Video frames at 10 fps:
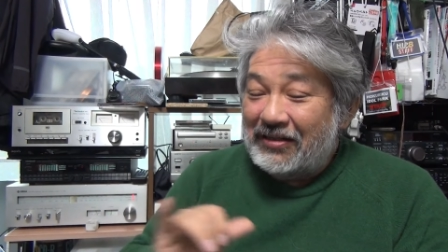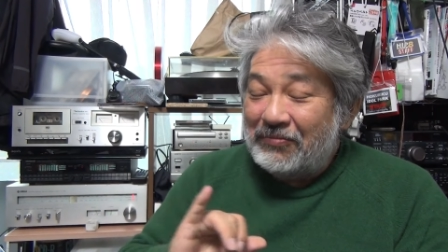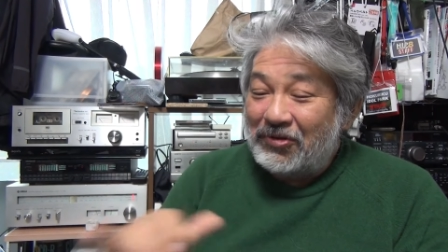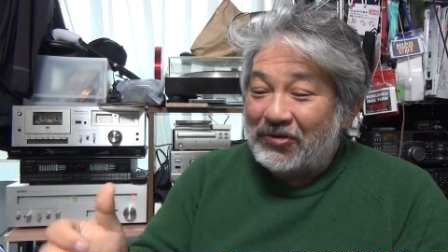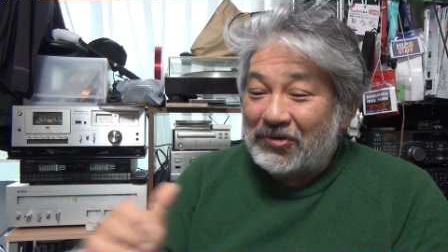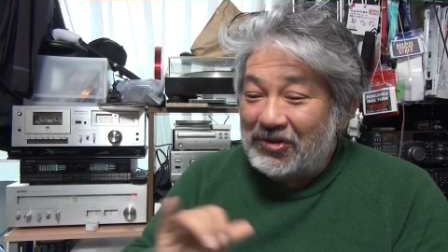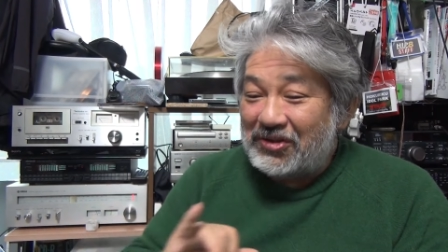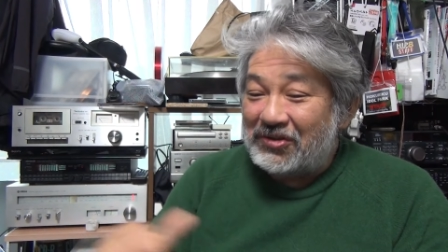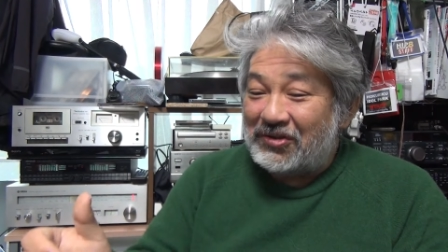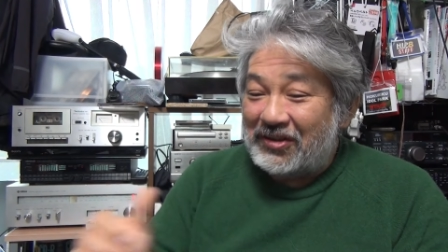もうこの
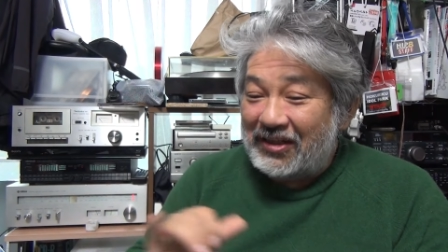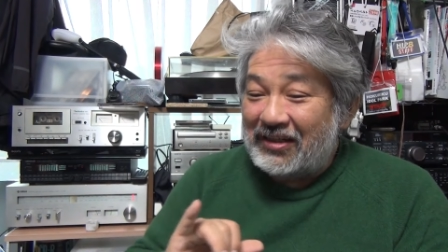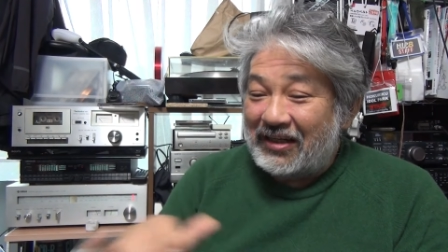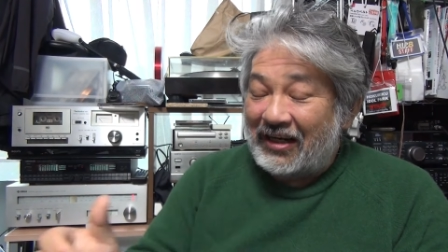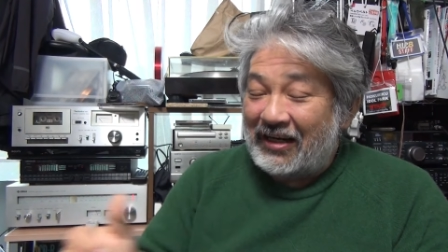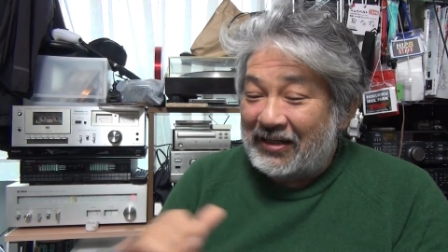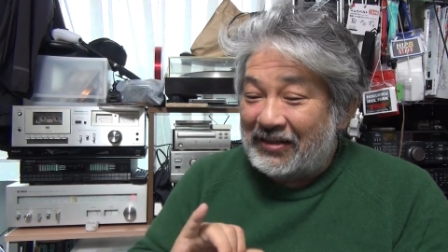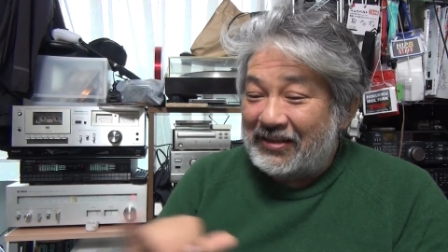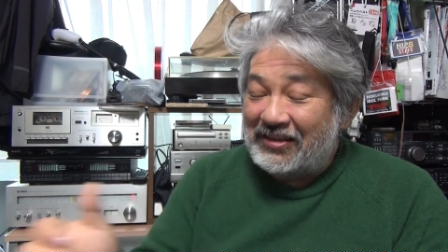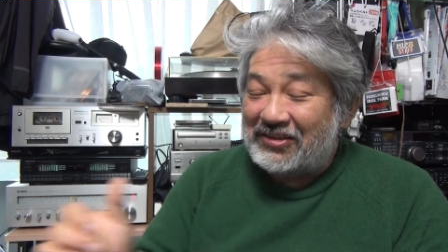人ねあ
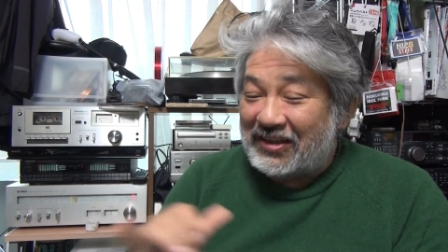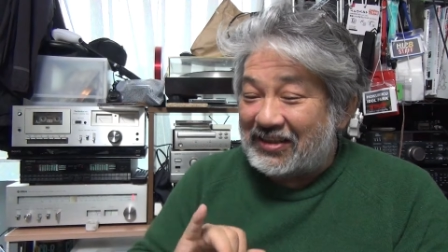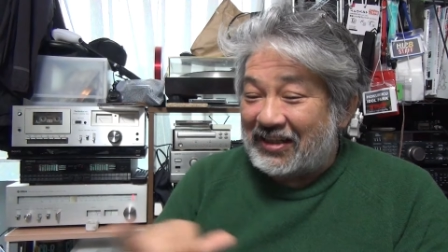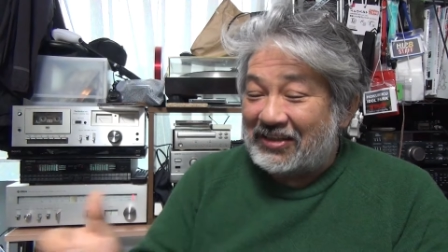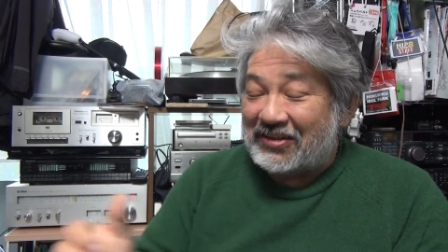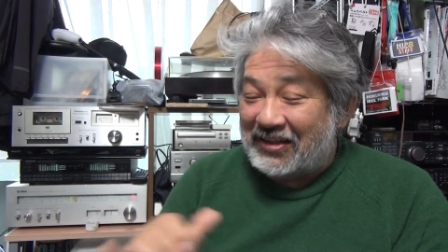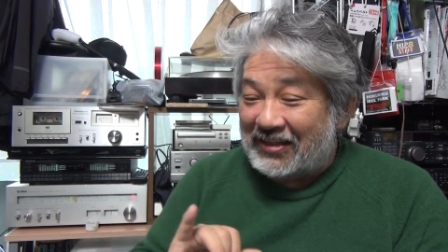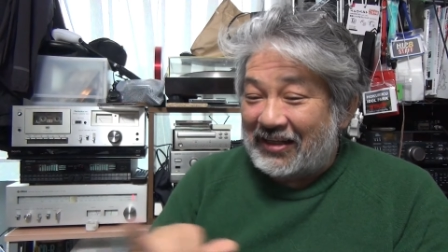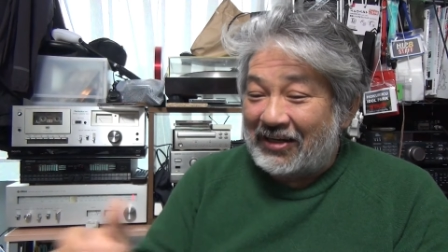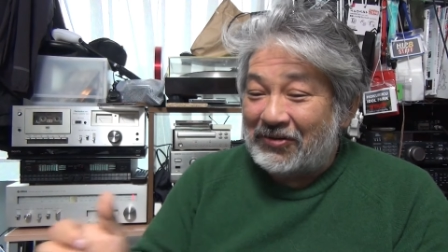いい人だったなとかね
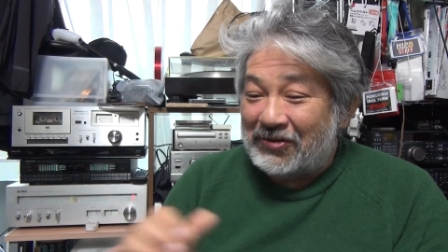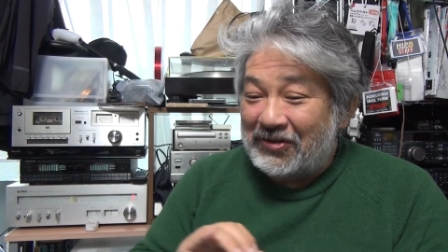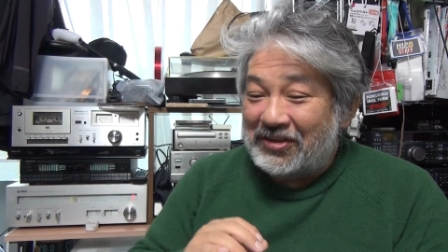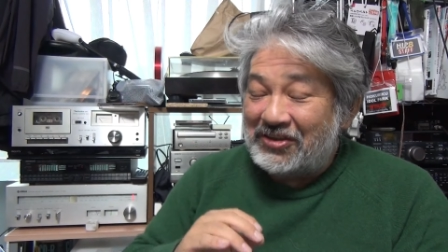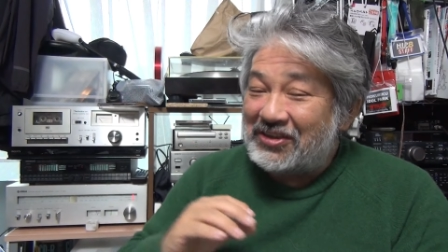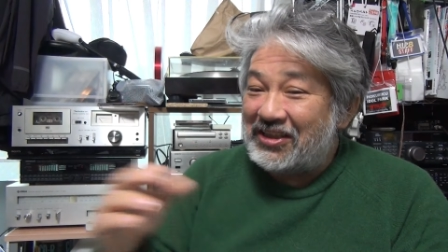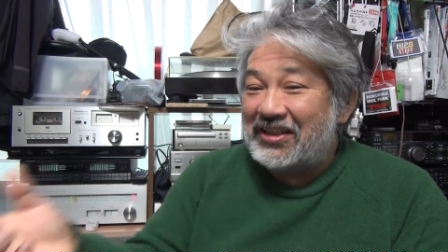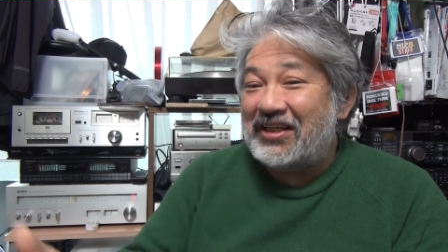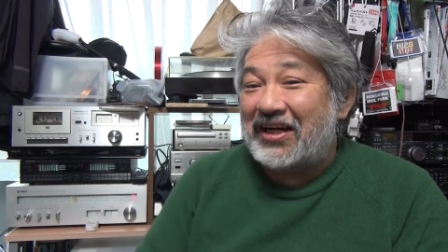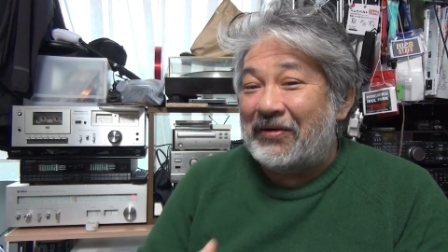あの非常に親
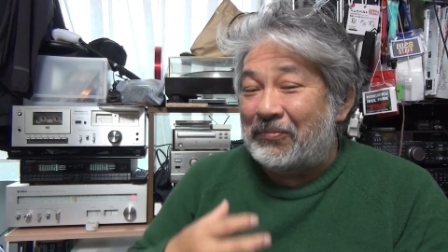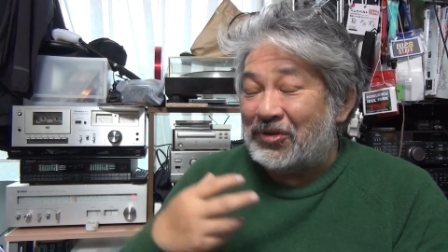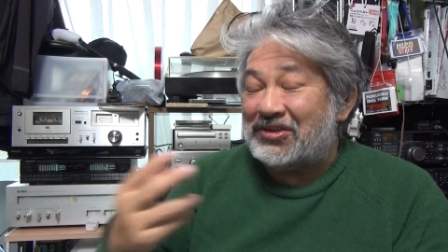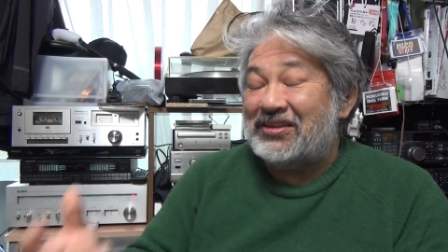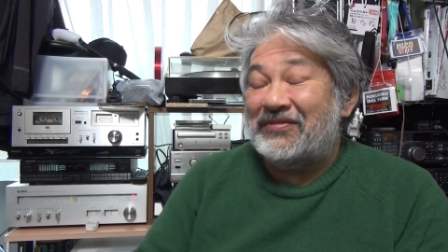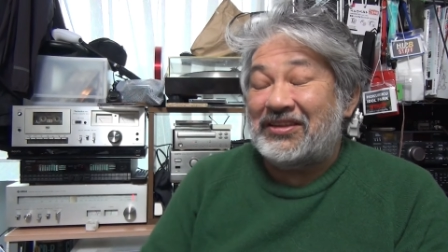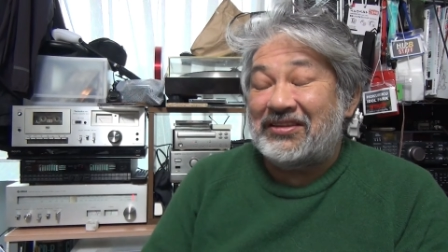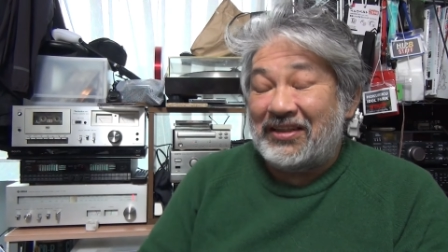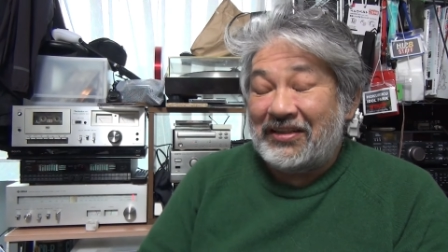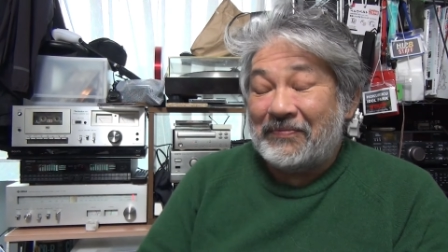近感持ついま
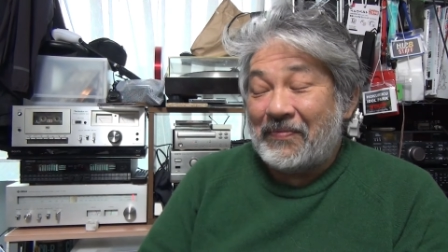すね